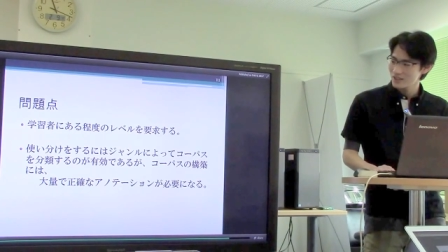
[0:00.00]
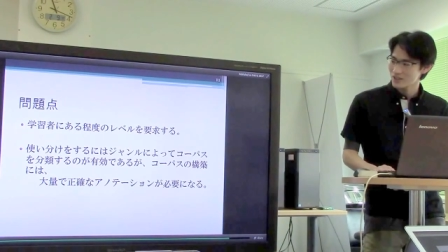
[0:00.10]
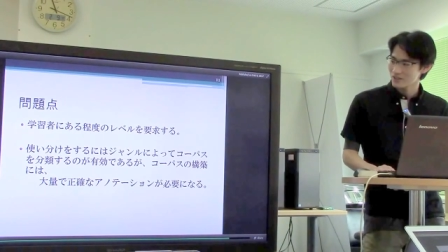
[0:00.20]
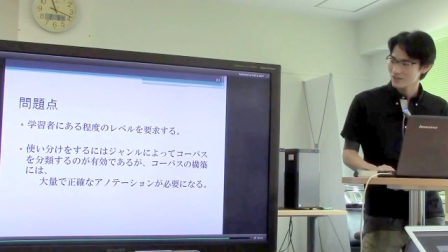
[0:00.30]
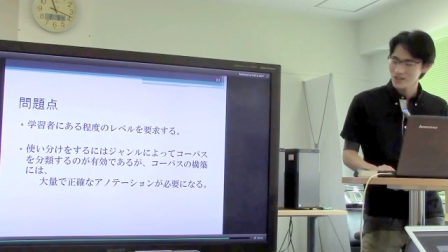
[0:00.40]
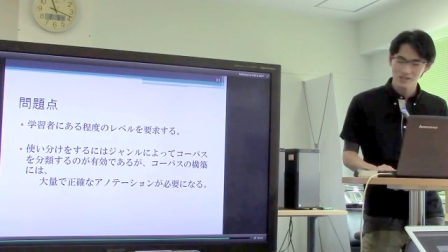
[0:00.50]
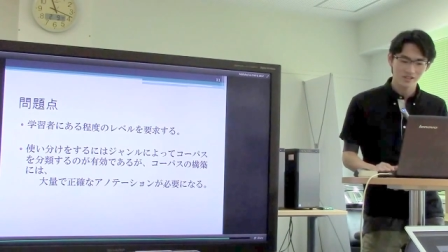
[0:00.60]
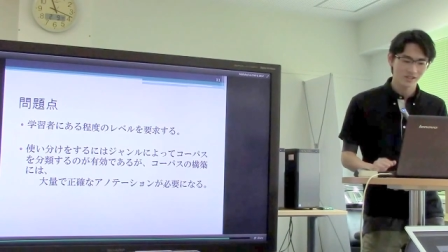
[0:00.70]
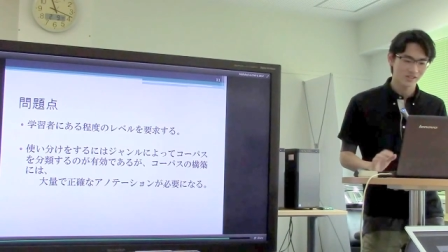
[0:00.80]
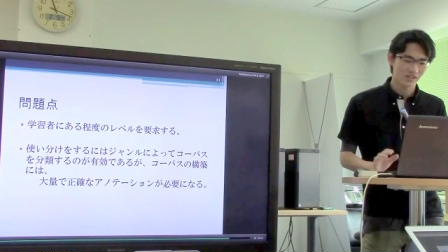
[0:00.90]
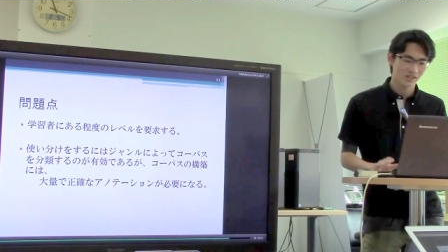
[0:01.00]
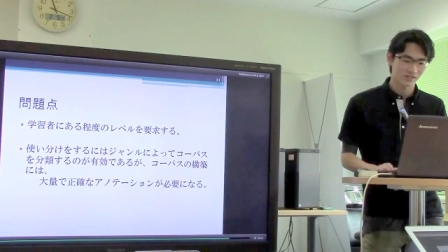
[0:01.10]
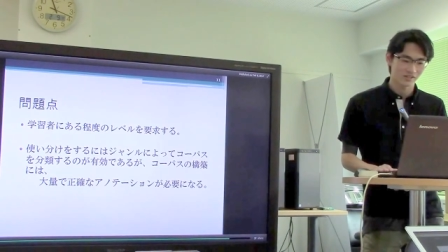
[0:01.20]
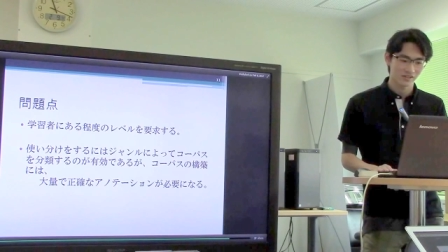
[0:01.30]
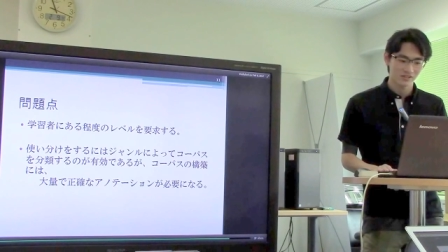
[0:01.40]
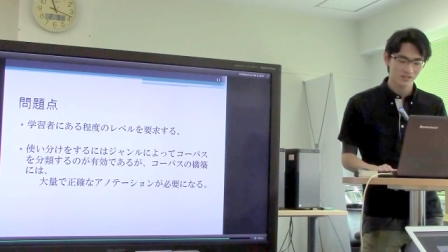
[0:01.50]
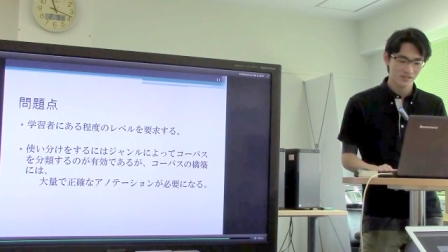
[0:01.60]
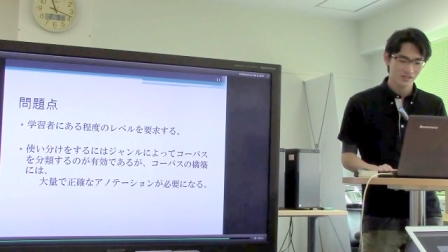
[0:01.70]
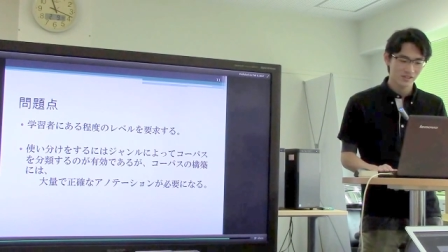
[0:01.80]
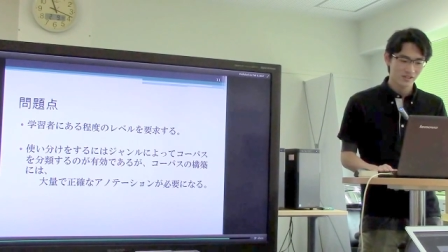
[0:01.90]
あの判断してたんですけ
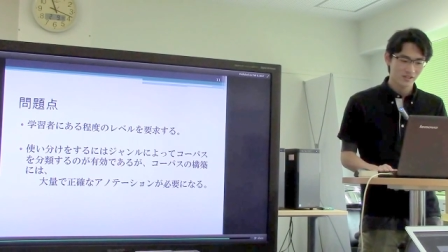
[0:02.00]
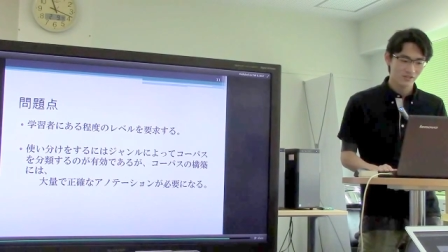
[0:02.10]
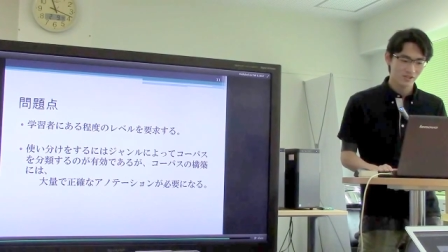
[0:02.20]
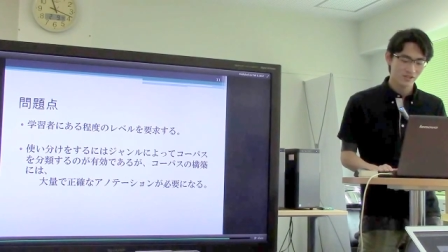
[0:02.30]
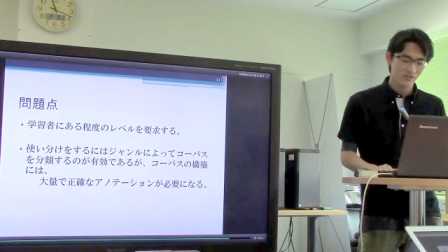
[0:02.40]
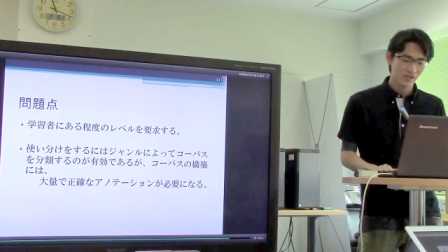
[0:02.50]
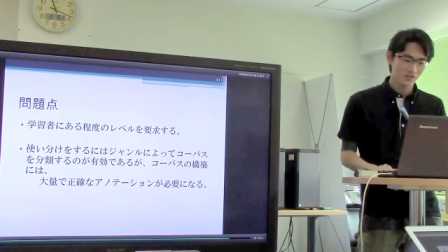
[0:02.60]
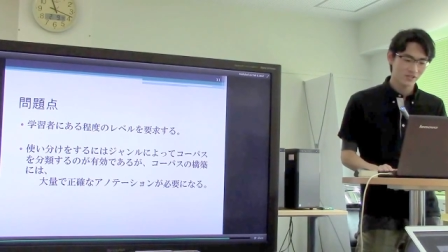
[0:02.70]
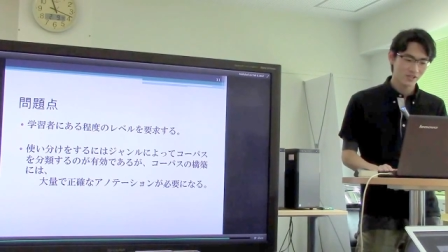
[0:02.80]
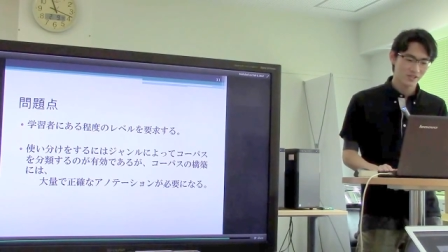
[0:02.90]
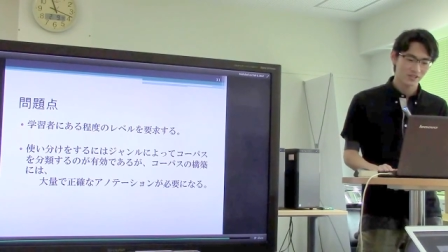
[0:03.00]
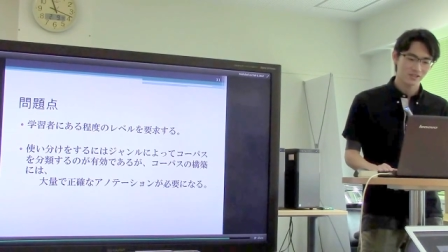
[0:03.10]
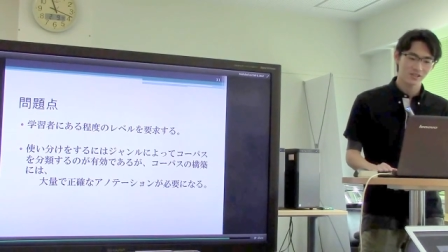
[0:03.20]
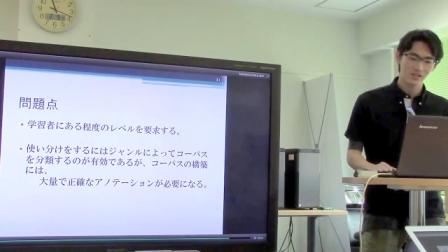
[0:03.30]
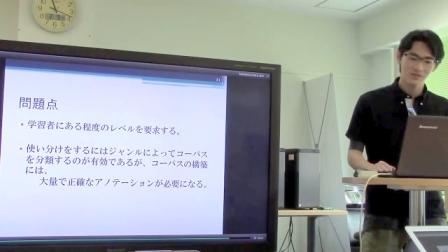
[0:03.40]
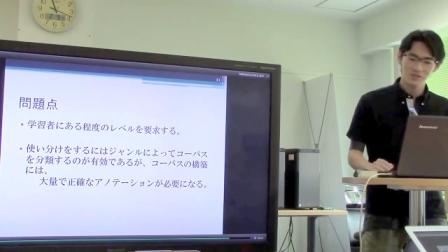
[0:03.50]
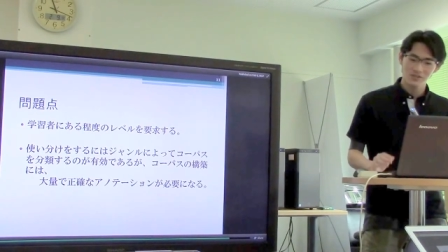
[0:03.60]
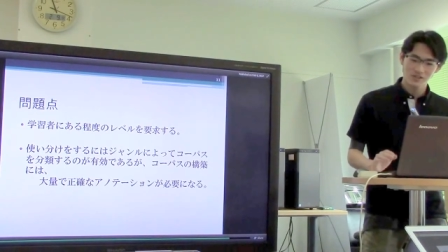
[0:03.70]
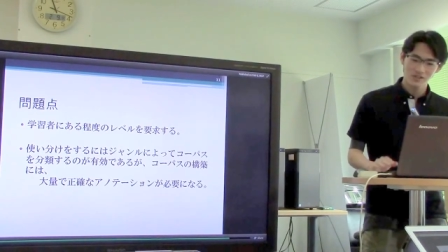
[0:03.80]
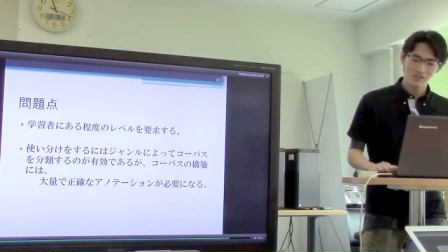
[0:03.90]
どこれの場合は夏目
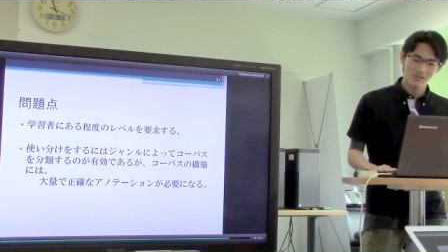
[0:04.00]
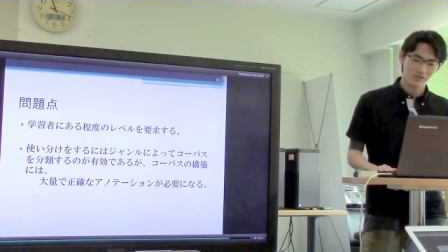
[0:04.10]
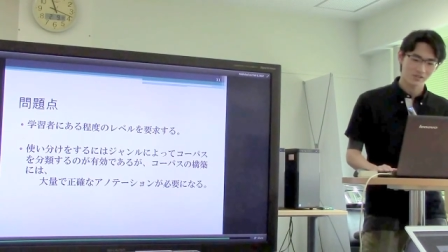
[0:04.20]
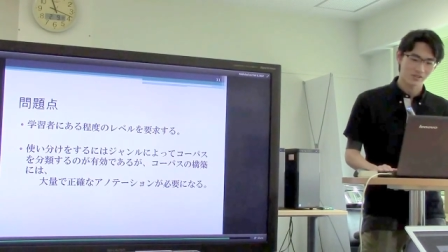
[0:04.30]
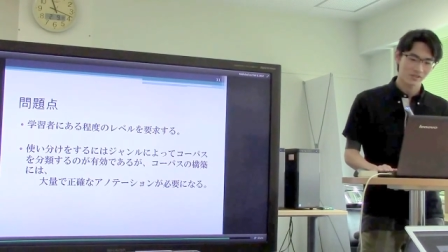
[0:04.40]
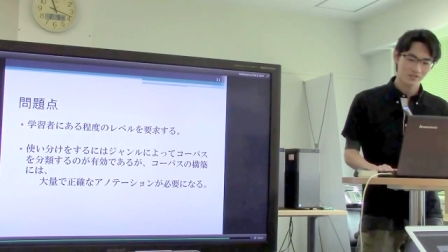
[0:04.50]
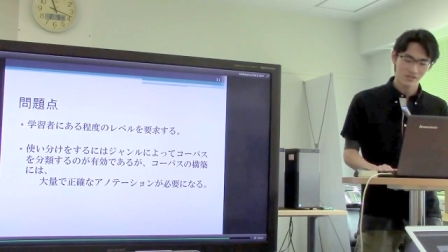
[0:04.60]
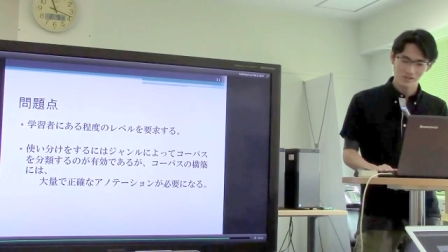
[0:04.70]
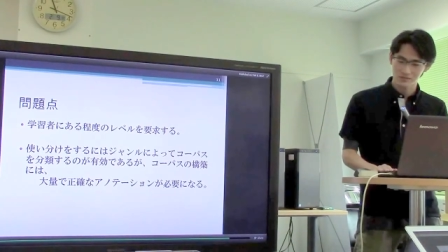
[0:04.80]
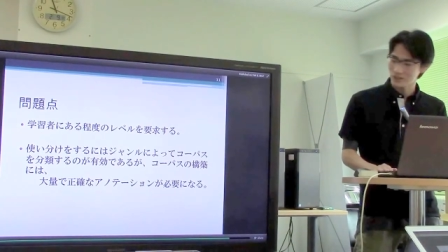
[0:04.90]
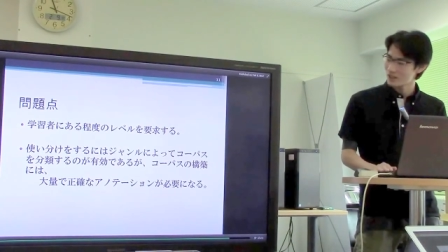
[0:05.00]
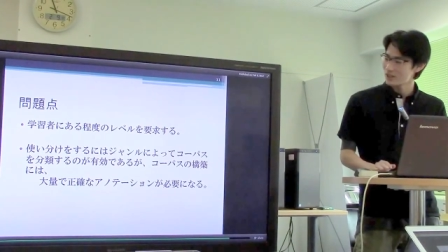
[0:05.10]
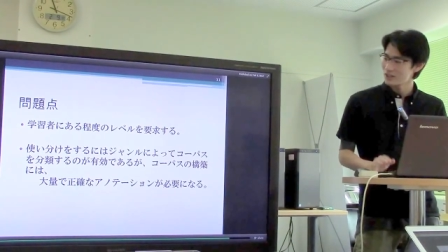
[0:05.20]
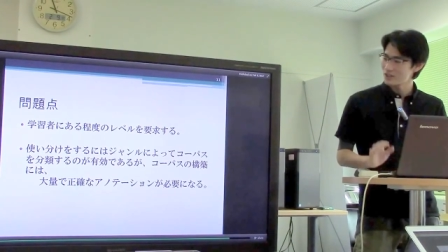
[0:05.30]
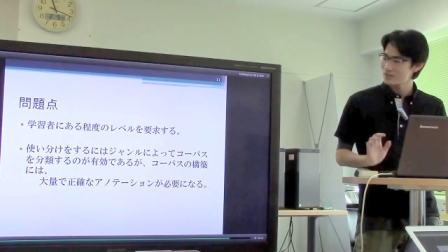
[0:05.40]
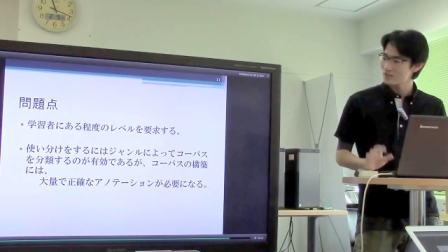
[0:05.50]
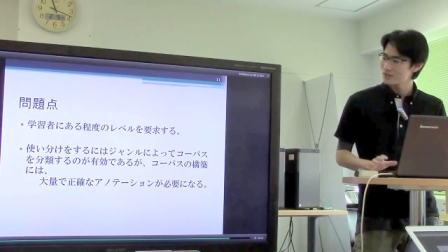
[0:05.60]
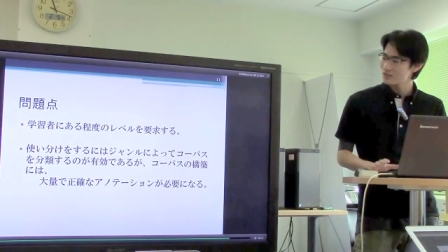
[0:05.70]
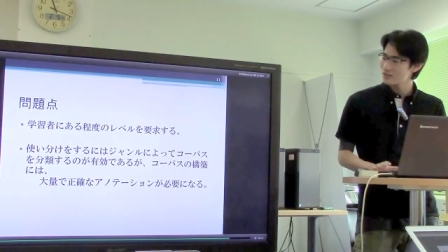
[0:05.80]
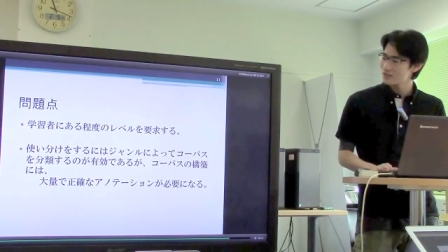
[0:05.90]
を使うっていうのはつまりまあ日
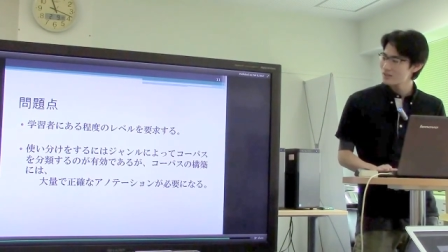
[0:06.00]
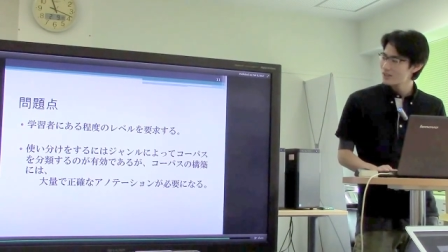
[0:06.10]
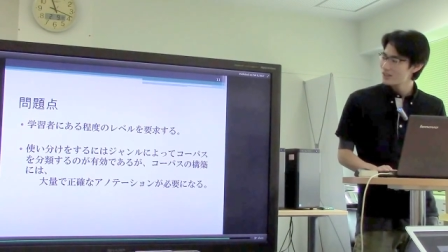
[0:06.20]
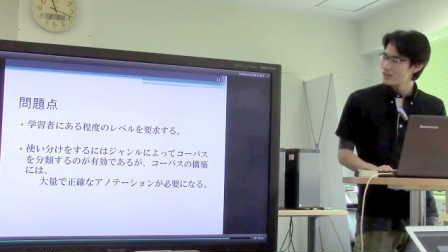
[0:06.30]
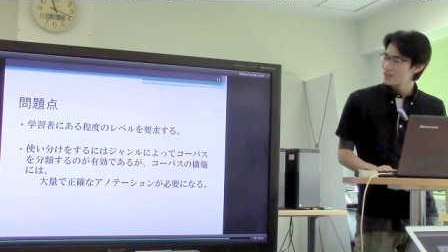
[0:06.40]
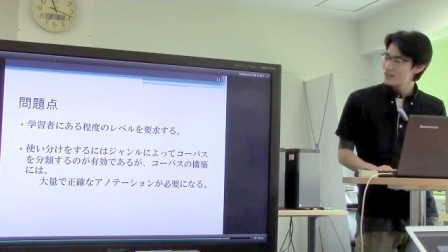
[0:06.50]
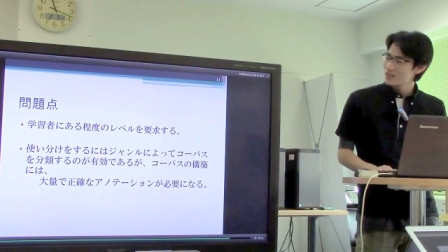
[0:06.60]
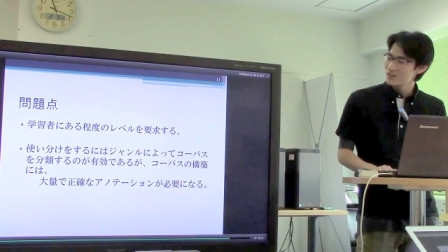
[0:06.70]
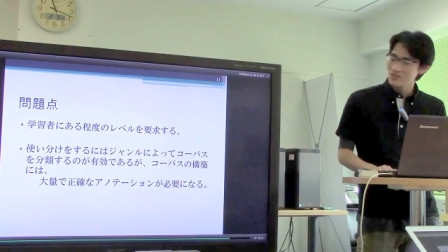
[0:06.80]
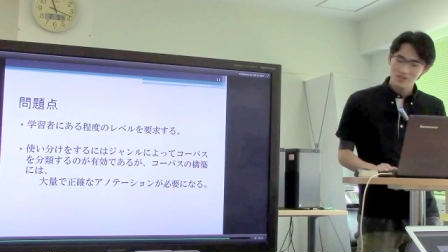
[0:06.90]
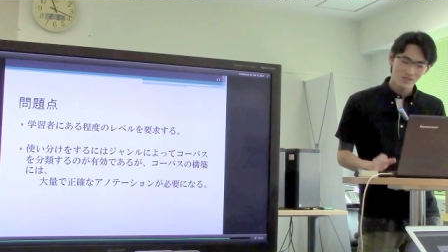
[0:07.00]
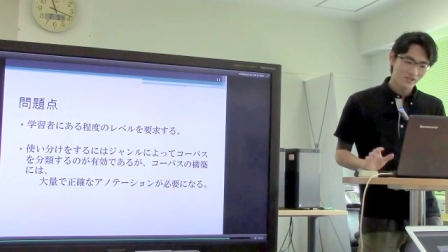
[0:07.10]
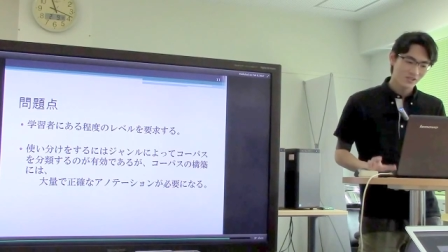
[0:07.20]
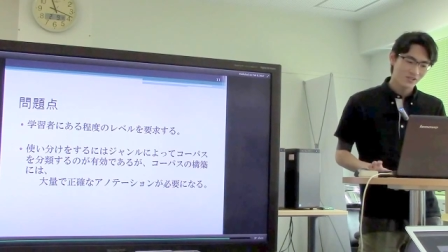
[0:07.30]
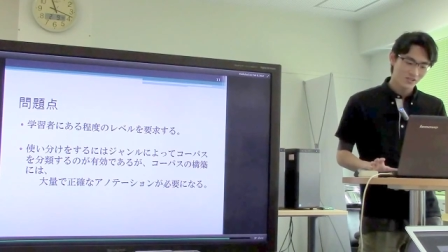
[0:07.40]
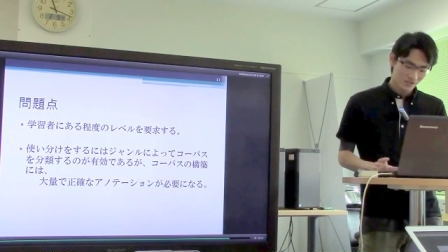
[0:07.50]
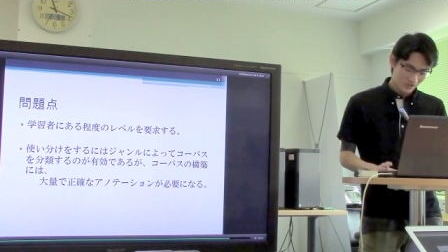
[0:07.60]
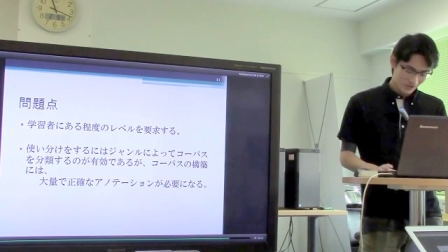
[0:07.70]
本語